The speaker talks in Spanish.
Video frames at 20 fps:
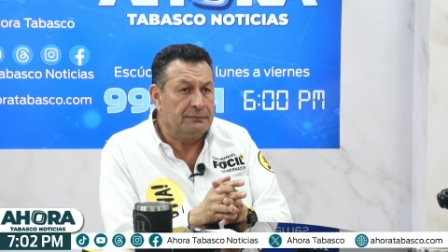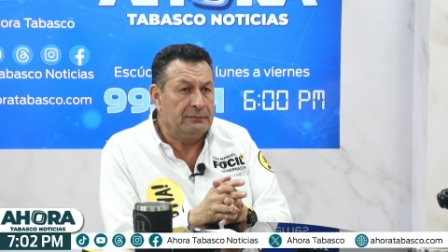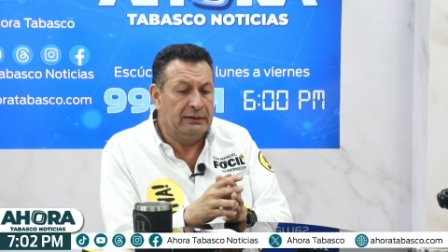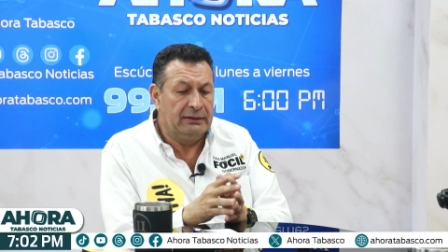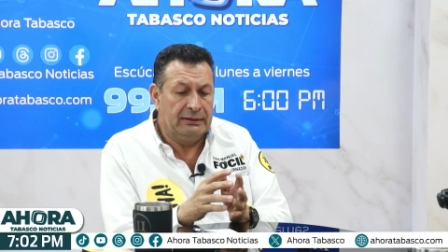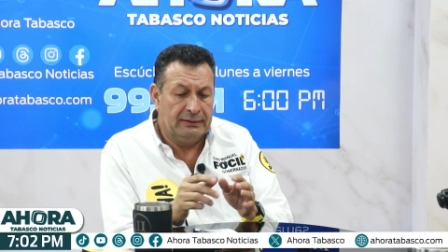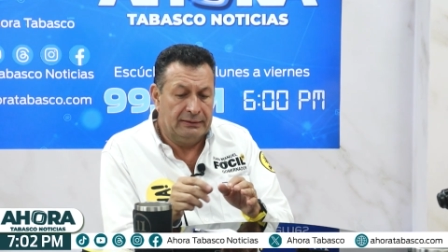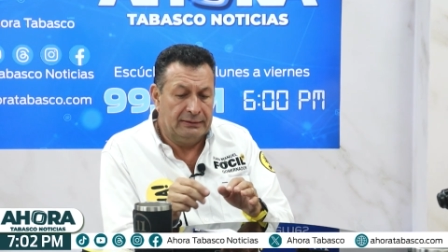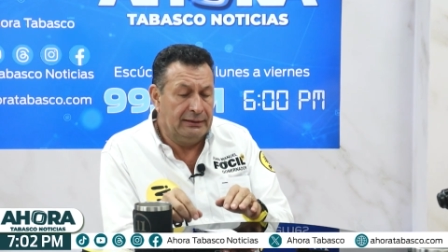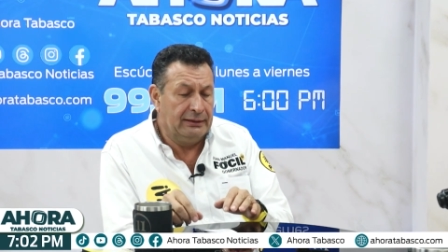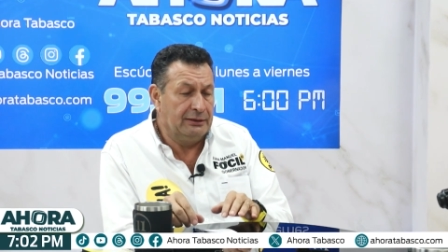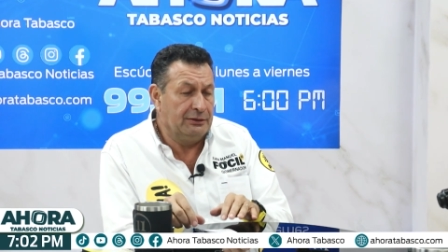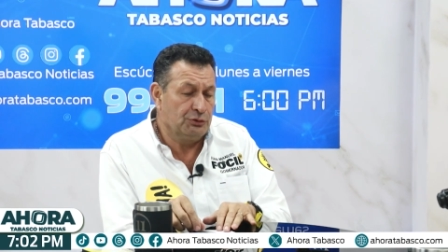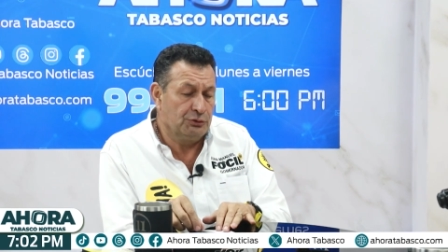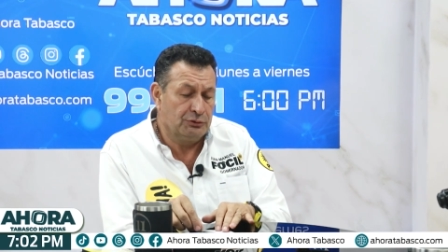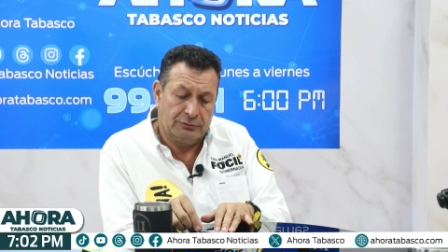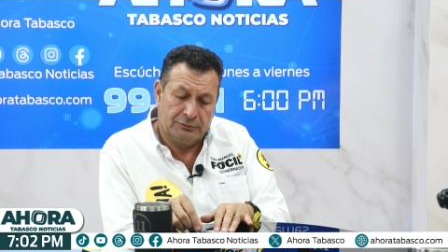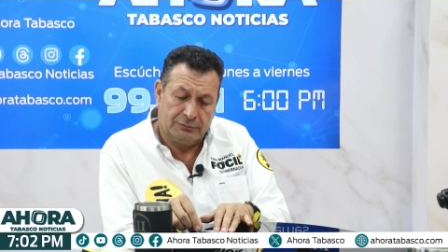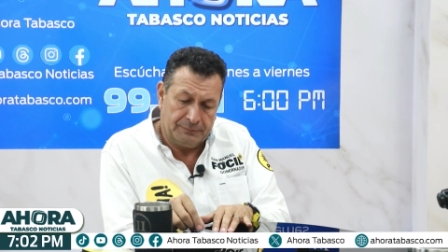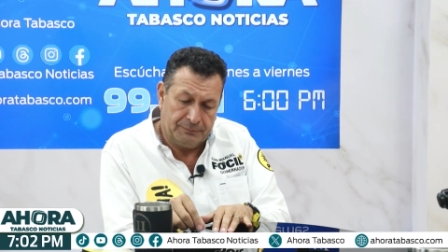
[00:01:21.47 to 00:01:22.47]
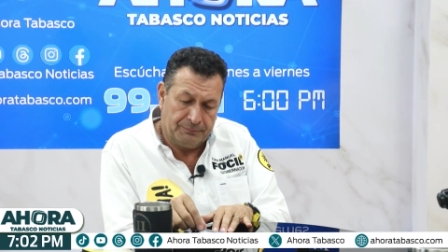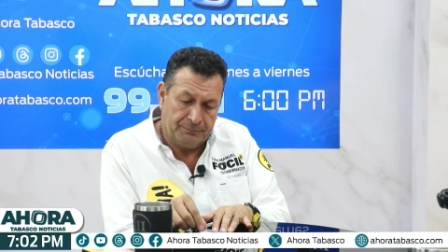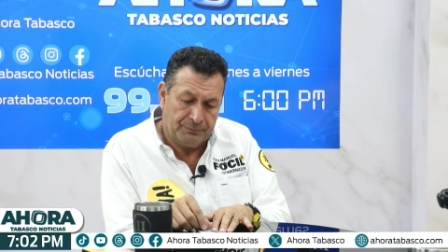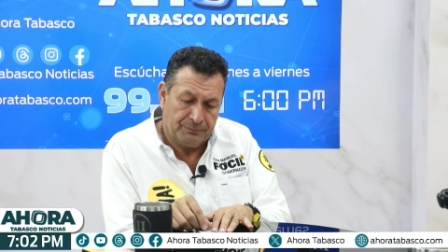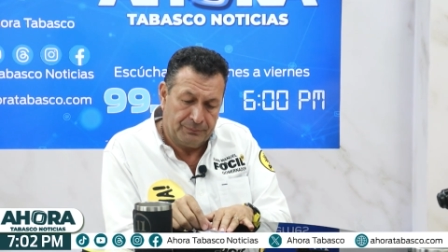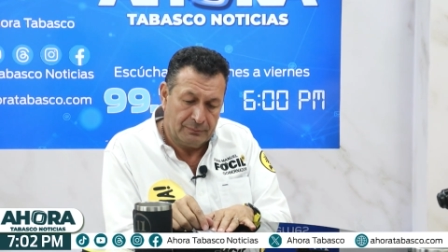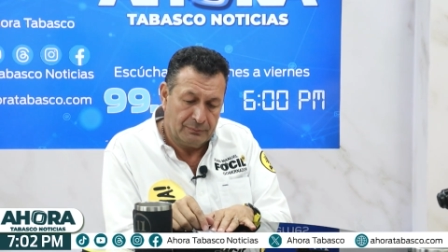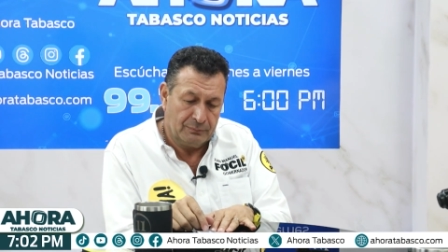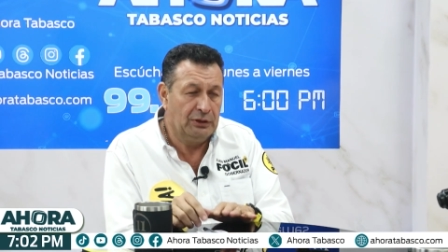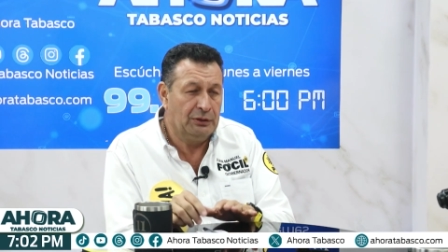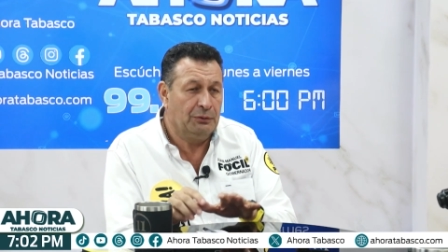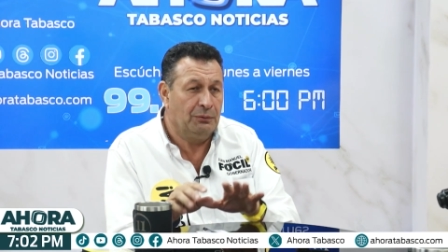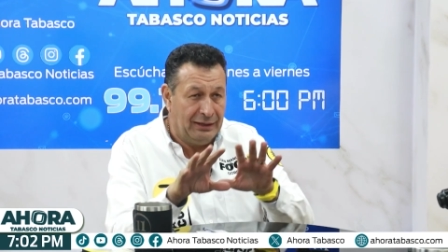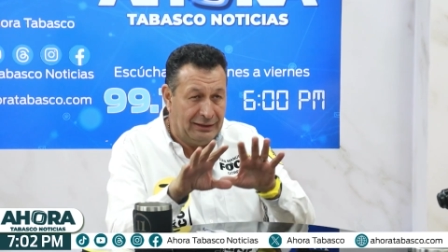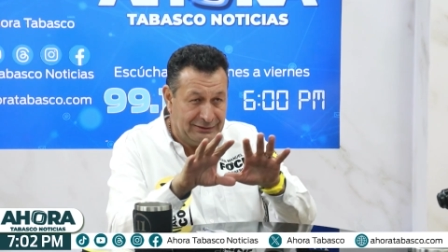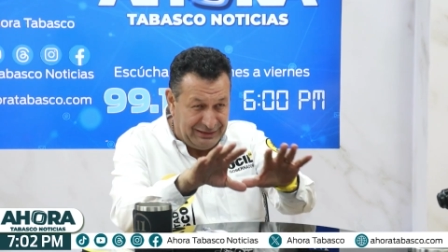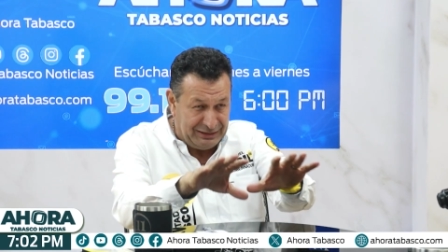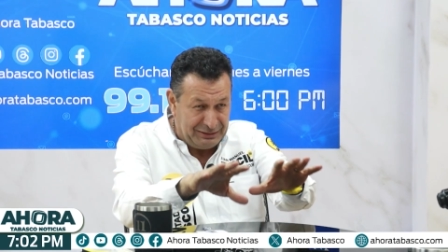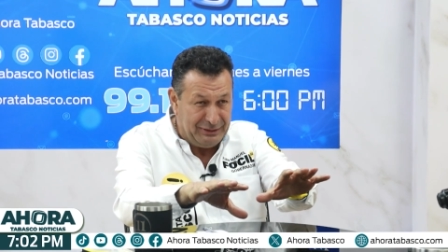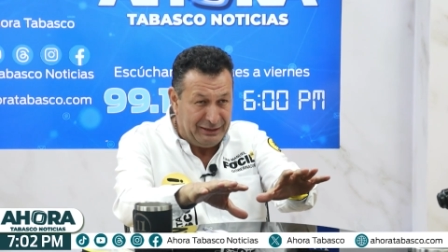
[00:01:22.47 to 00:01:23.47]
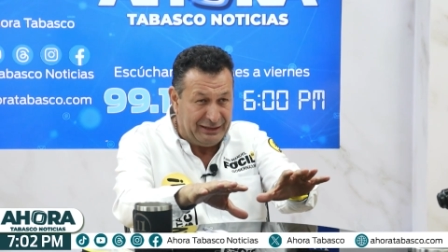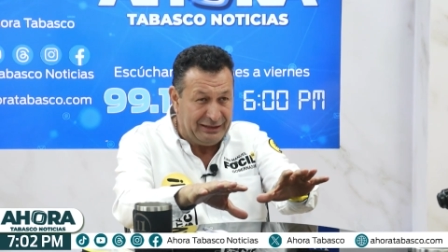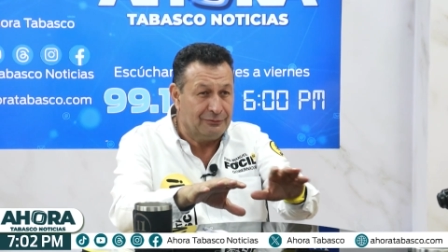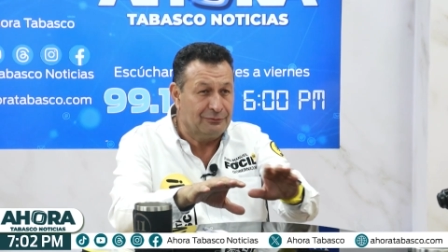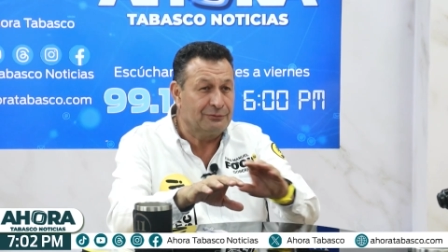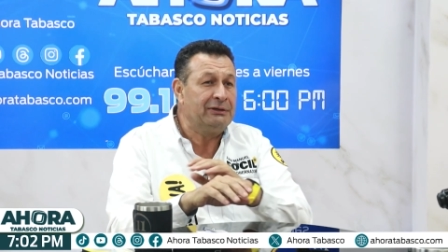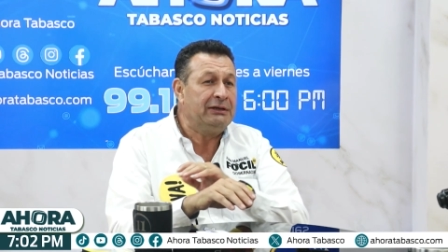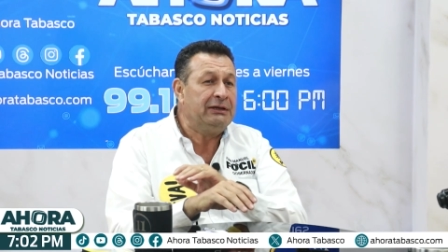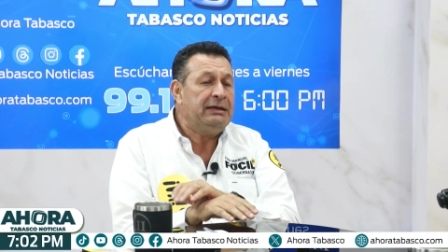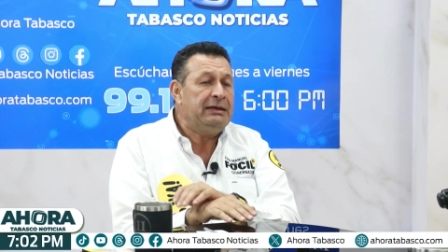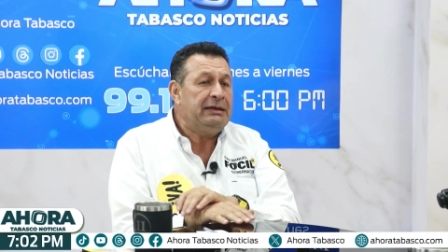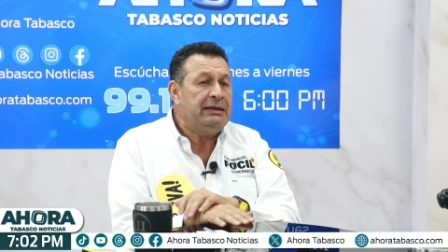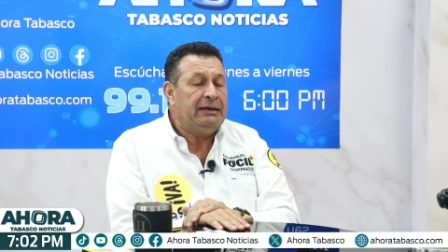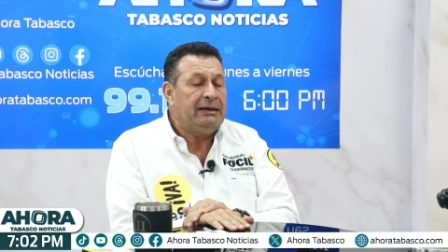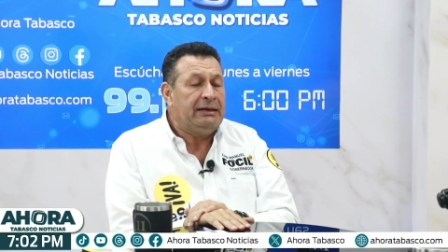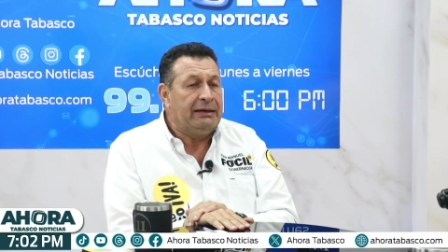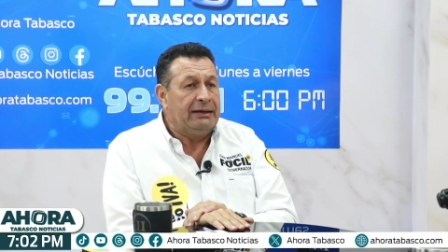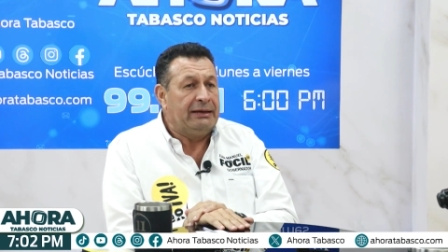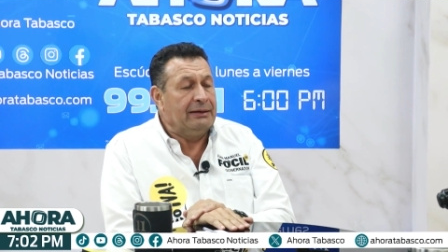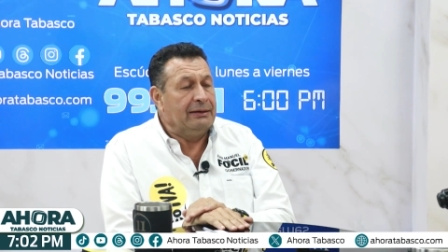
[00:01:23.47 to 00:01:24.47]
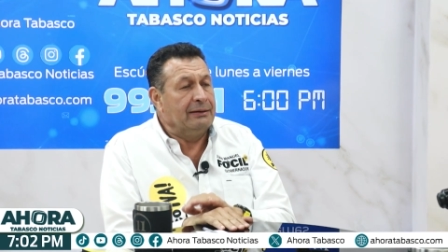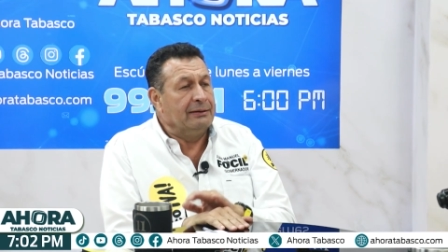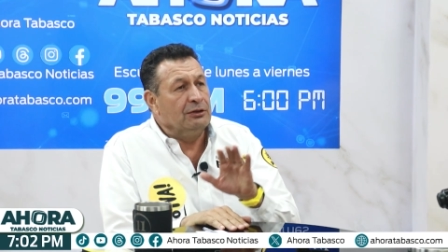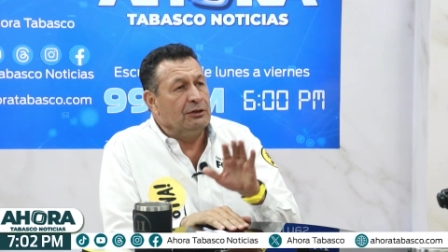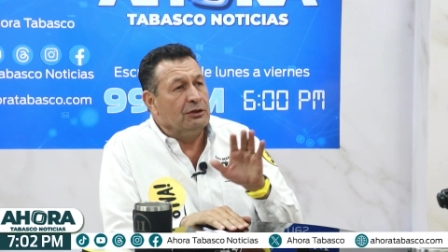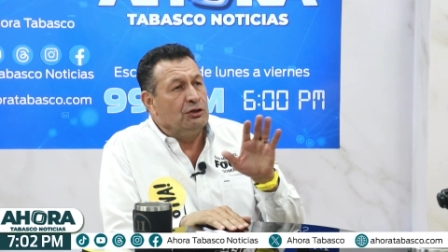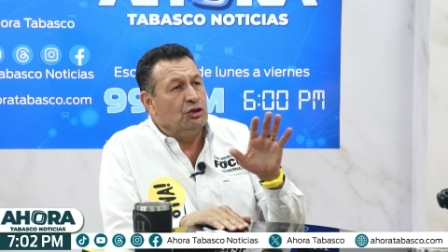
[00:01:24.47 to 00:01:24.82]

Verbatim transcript: Eh, de hecho, bueno, hasta ahí me quedo. Pero eh, habría que